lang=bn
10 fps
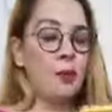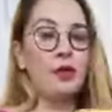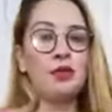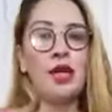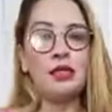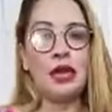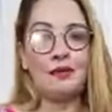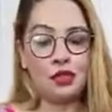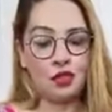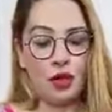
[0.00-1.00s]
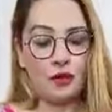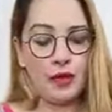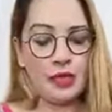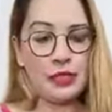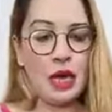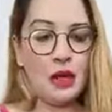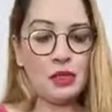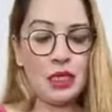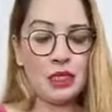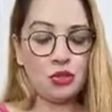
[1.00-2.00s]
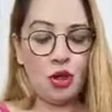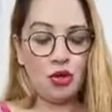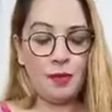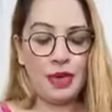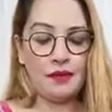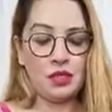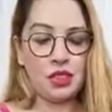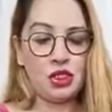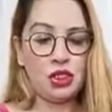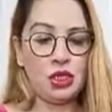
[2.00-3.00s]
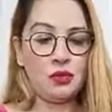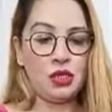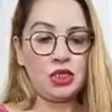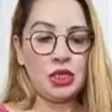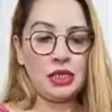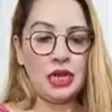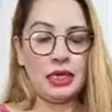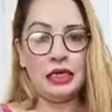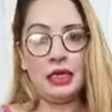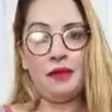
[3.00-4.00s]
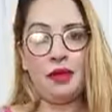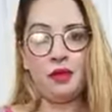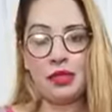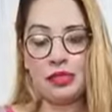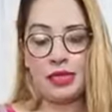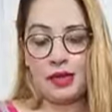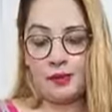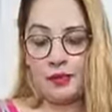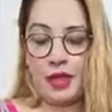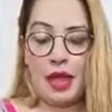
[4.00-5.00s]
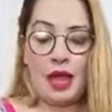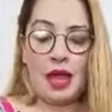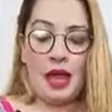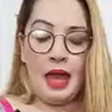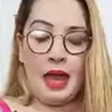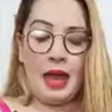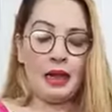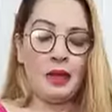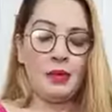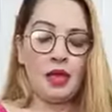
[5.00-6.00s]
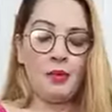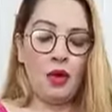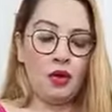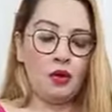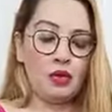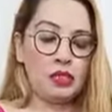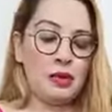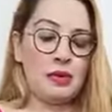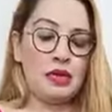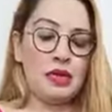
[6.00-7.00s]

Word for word: সবাই একটু তাতে লাইভে জয়েন হয়ে যাও যারা যারা জয়েন হবে লাইভটাকে শেয়ার করে শেয়ার ডান লিখে ফেলো ঠিক আছে অ্যান্ড আমাকে বলো যে আমার